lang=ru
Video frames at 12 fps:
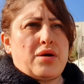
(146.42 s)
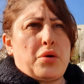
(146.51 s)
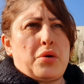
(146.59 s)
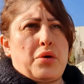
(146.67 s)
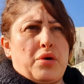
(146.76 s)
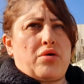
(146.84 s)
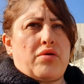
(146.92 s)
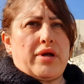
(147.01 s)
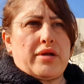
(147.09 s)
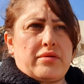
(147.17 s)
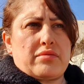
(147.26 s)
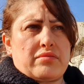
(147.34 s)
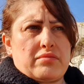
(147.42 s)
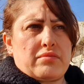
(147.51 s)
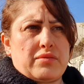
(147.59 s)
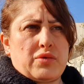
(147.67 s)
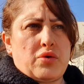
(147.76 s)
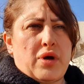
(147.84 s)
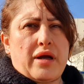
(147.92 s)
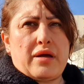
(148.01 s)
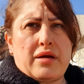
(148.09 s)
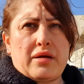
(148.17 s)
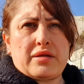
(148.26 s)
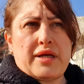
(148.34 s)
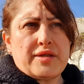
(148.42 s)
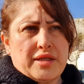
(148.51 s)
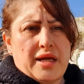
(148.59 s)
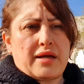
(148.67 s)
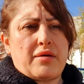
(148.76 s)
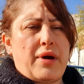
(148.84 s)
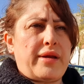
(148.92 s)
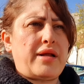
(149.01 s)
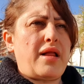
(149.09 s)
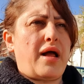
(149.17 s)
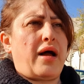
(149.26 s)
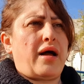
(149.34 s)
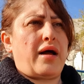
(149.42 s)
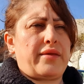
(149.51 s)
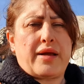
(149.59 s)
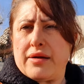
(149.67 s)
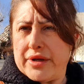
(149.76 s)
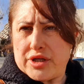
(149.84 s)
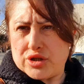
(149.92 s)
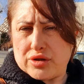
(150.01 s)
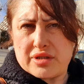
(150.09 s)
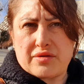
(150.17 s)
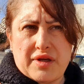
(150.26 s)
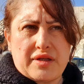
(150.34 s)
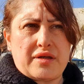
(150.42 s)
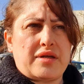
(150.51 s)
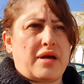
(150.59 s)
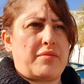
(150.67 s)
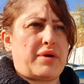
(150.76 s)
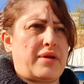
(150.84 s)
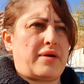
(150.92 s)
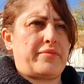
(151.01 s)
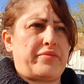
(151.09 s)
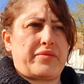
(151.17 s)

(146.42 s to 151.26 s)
Он говорит, ну, а я с ней говорила, а она говорит, что света не было.